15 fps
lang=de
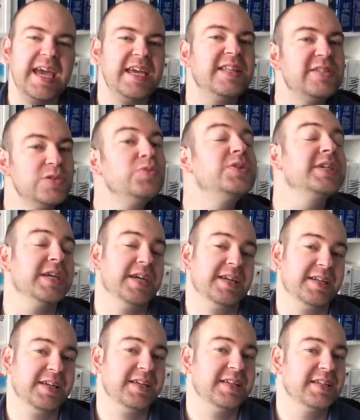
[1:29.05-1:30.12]
echt
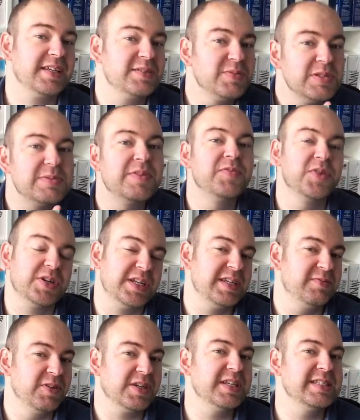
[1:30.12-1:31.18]
zuträglich. Das muss man
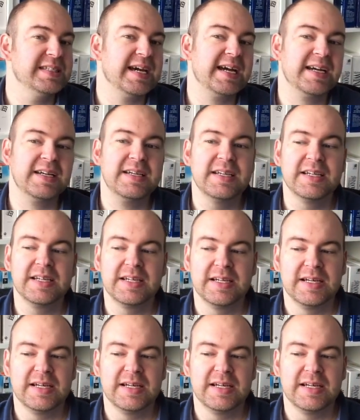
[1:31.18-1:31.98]
wirklich, wirklich sagen.